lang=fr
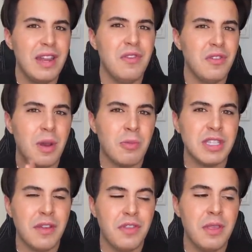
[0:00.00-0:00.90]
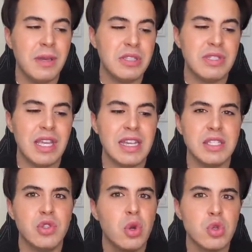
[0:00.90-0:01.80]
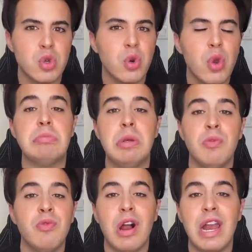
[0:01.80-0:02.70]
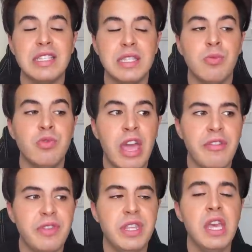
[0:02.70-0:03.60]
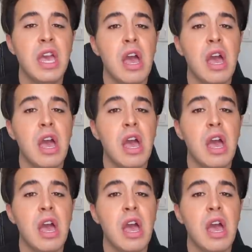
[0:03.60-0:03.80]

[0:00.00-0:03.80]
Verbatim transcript: élever vraiment sa fille parce que ça reste dangereux mais bon voilà c'est mon avis